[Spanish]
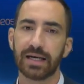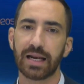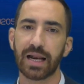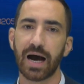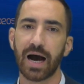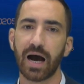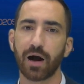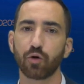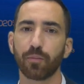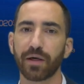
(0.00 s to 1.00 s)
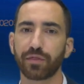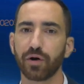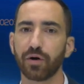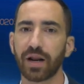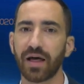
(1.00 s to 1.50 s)
La
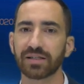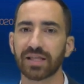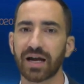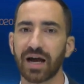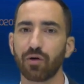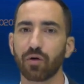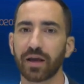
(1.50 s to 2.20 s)
agrupación ha destacado